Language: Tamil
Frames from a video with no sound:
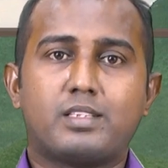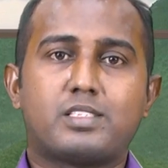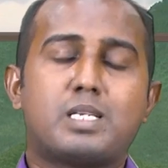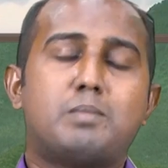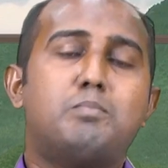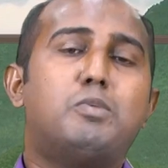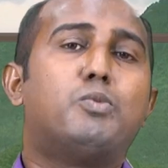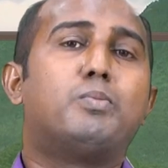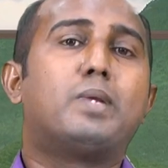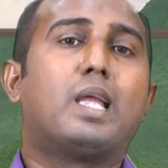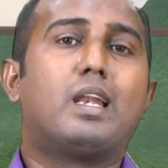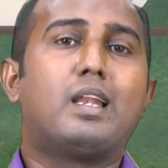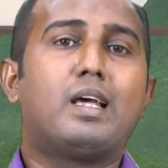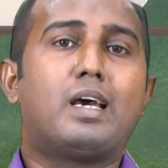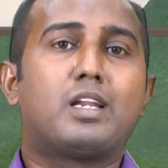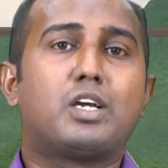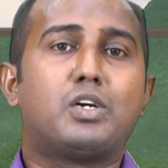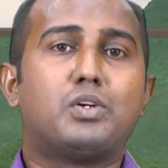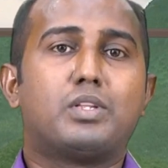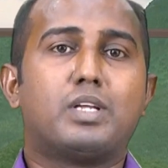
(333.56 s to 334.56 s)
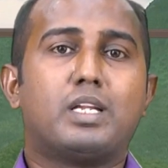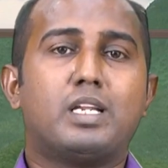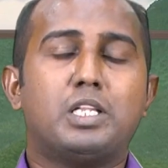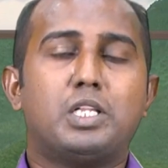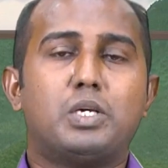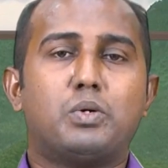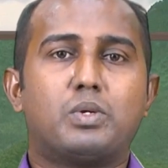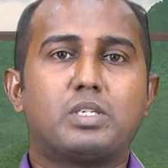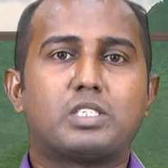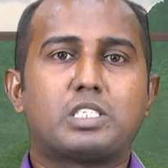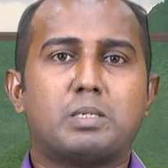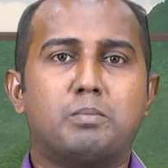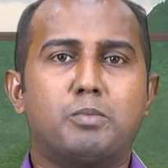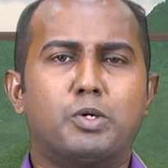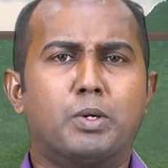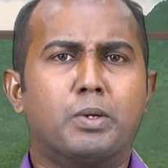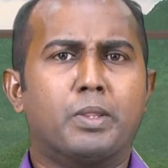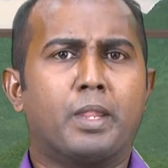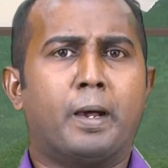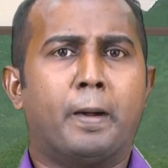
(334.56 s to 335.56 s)
அந்த சம்பவம் எல்லாருக்கும் தெரிந்த ஒரு
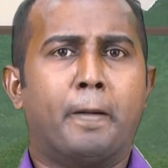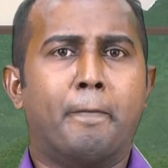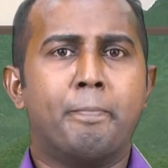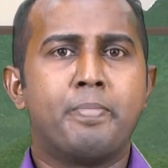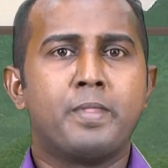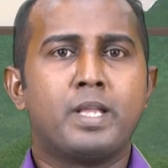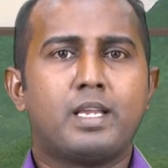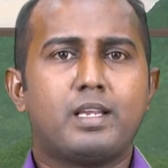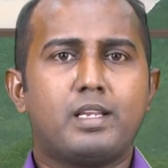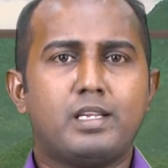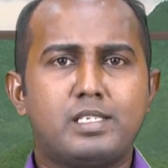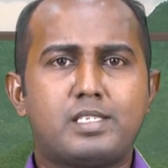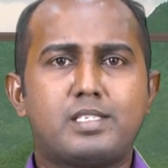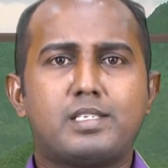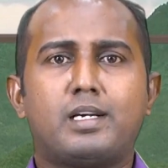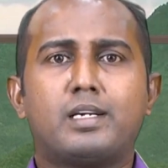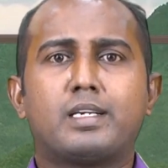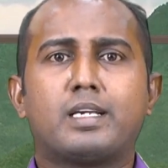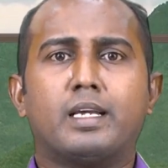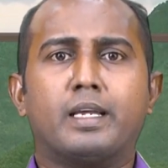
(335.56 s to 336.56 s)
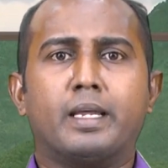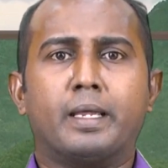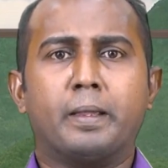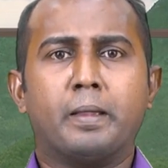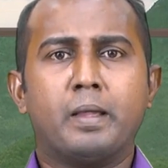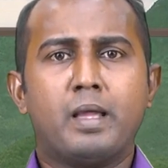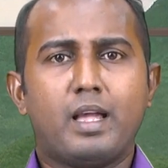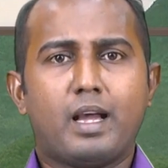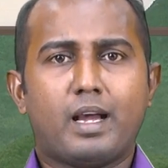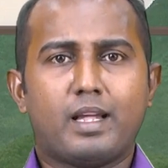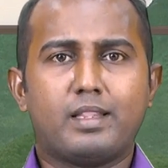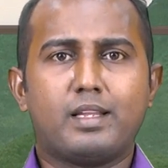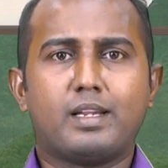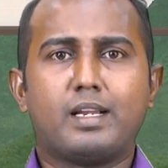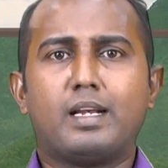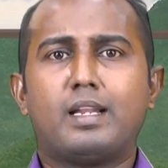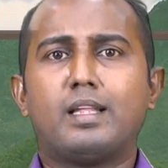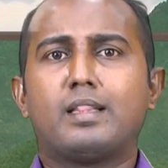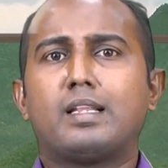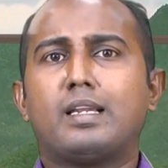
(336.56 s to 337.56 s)
சம்பவம் தான் ஈசாக்கு
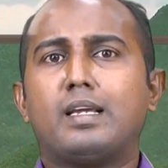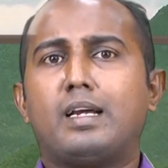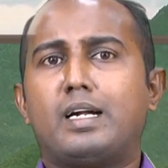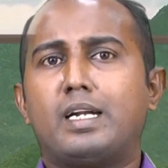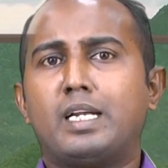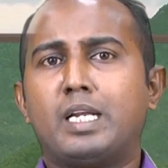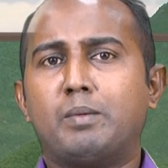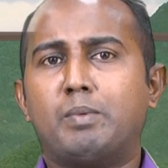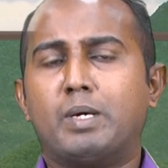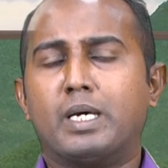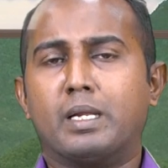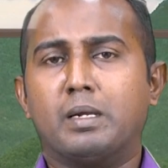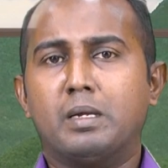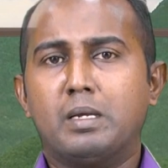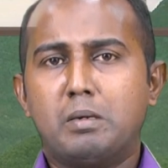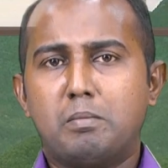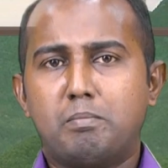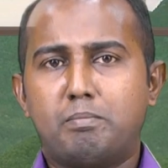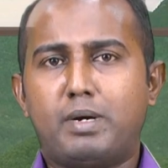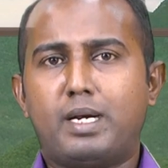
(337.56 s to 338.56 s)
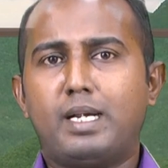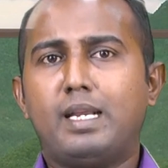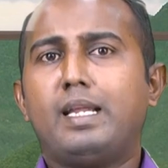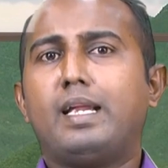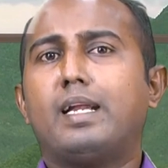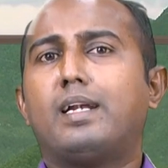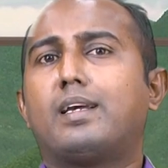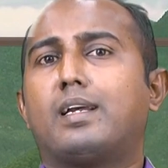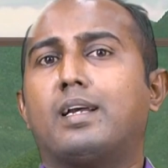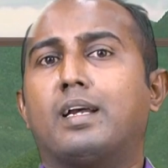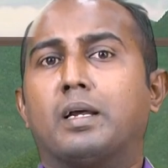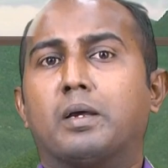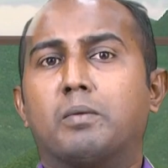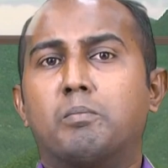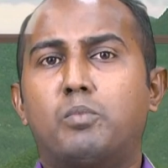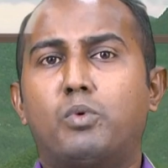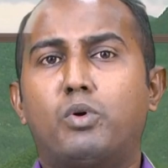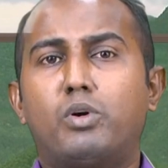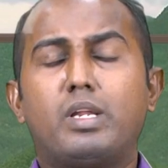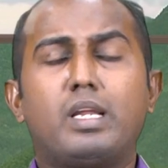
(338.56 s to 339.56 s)
அந்த இடத்துல ஆண்டவர் பலியிட
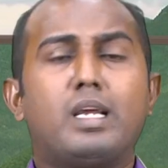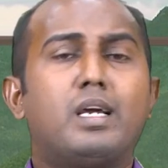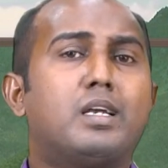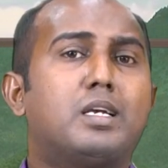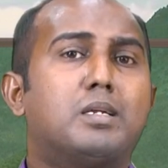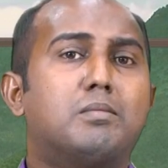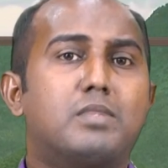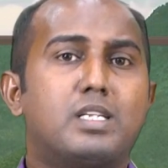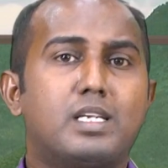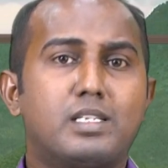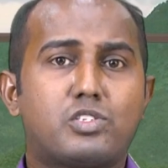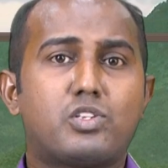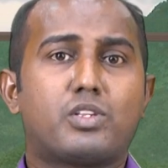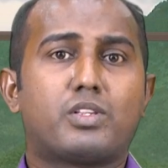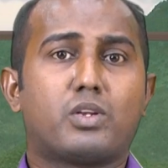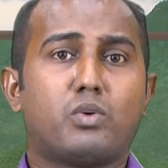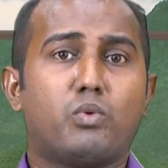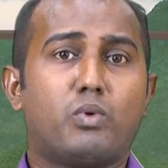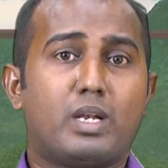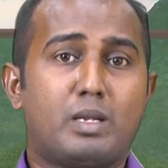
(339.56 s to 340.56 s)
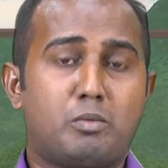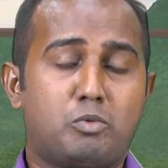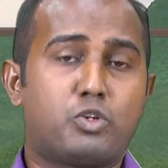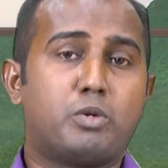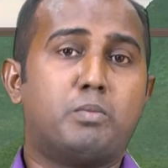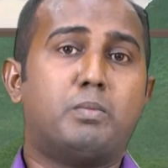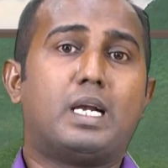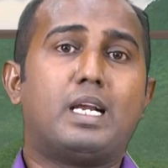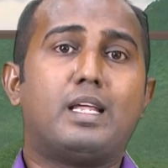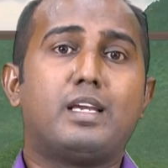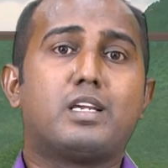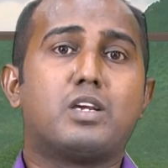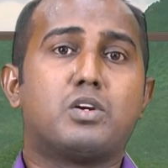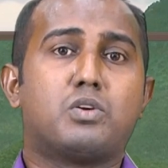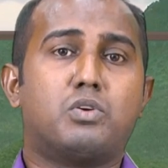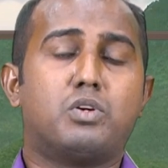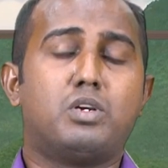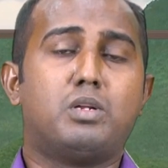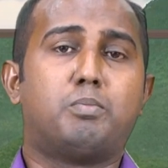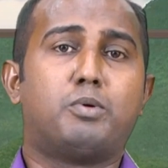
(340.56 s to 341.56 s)
மோரியா என்னும் தேசத்தில் உள்ள ஒரு
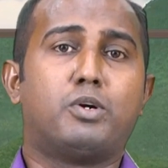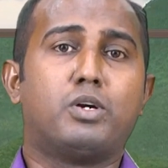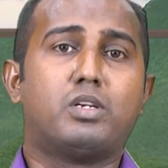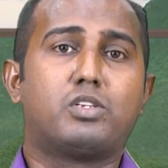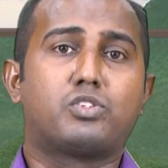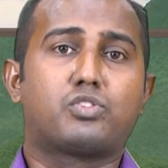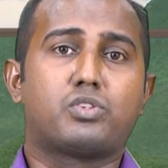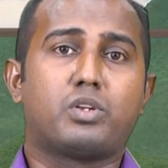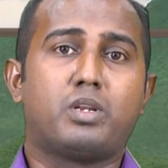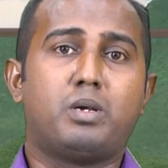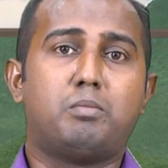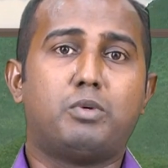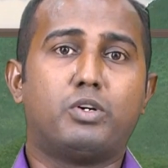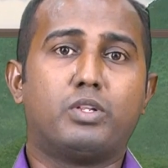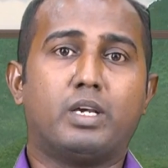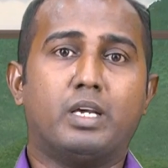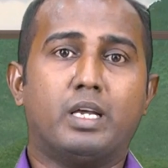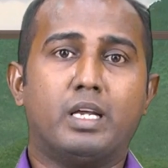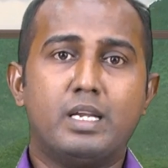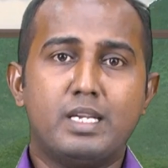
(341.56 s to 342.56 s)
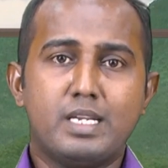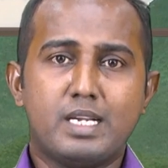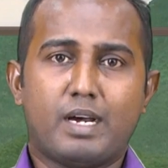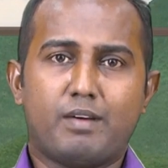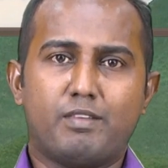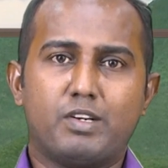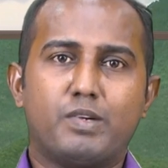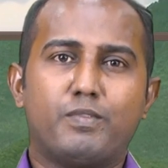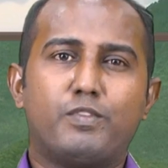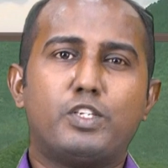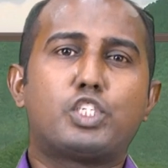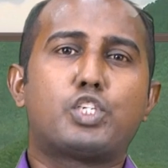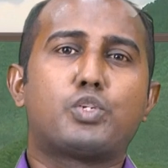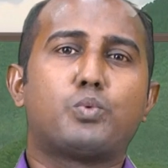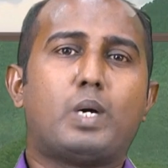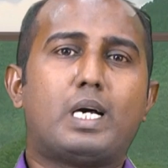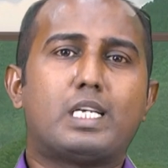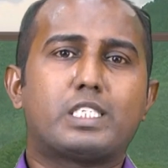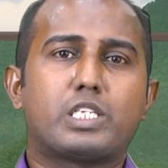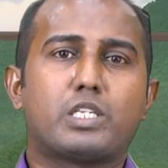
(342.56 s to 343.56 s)
மலைக்கு கொண்டு போய் என்று சொன்னபோது அவன்
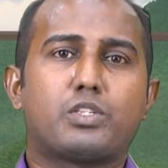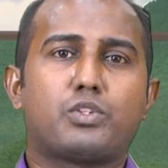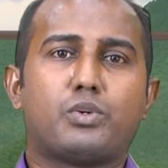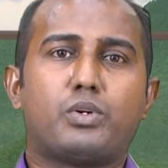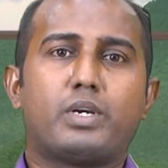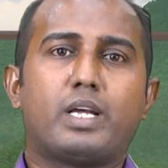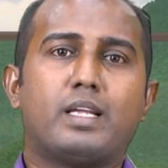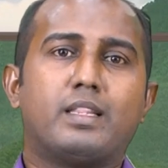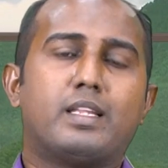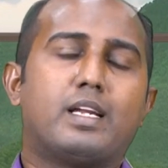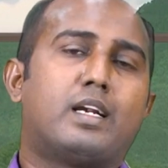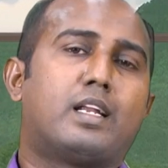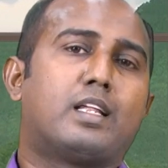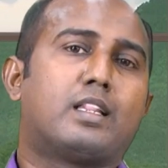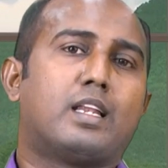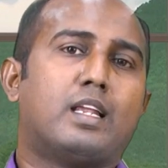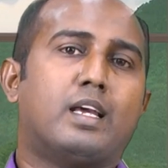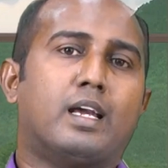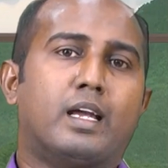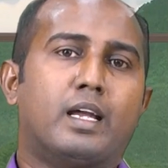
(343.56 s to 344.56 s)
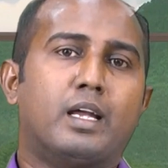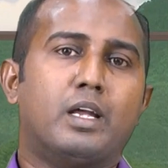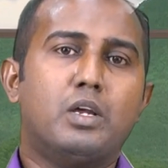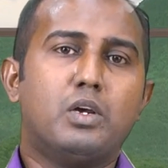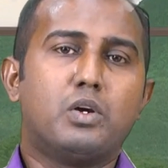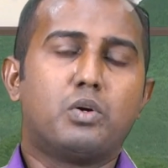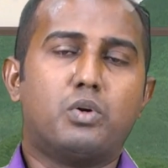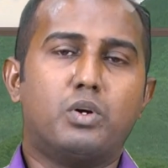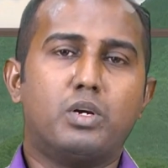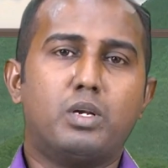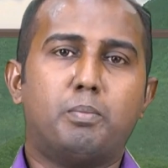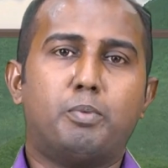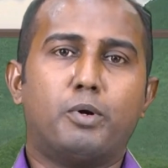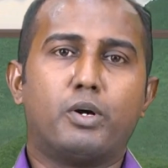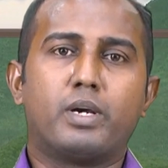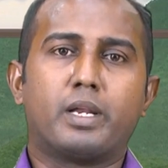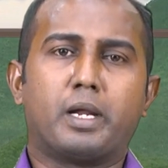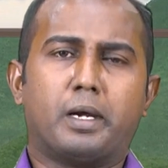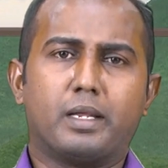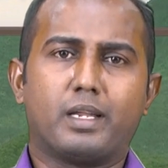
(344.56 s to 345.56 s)
விசுவாசத்தோடு அந்த இடத்துல கொண்டு
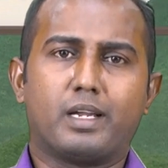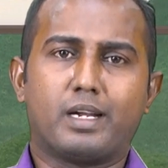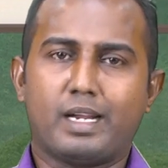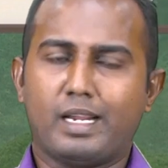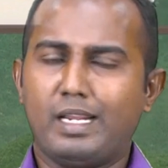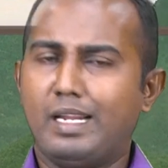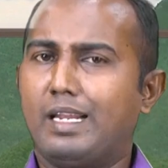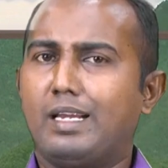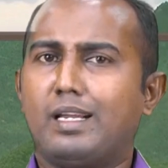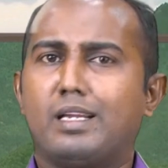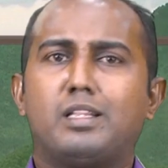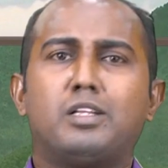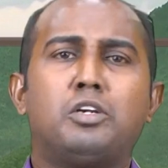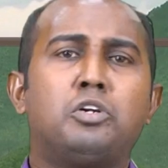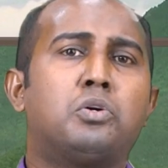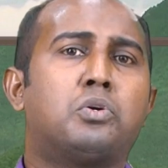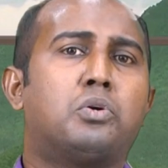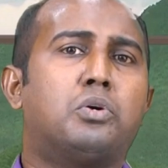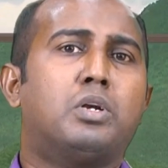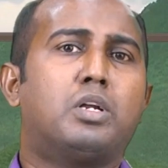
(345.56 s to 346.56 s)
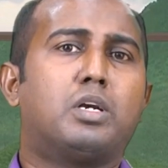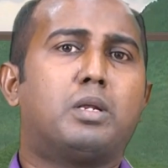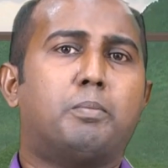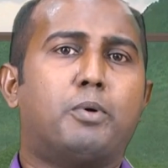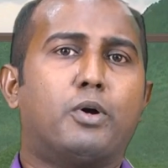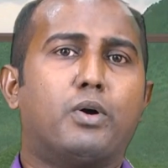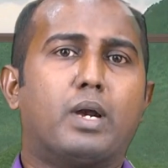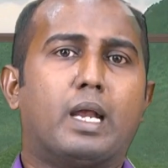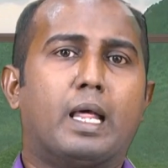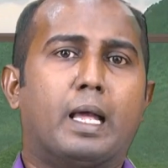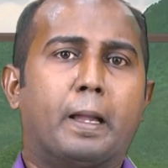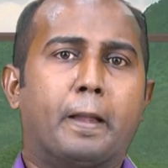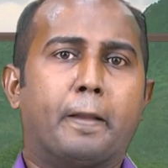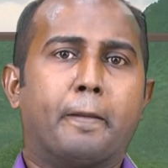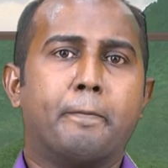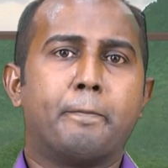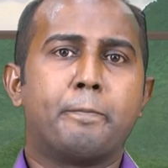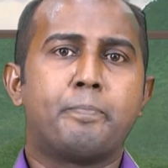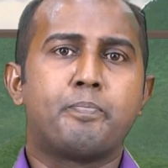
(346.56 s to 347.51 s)
போகிறான் கையில் எதுவும் கொண்டுட்டு போகலை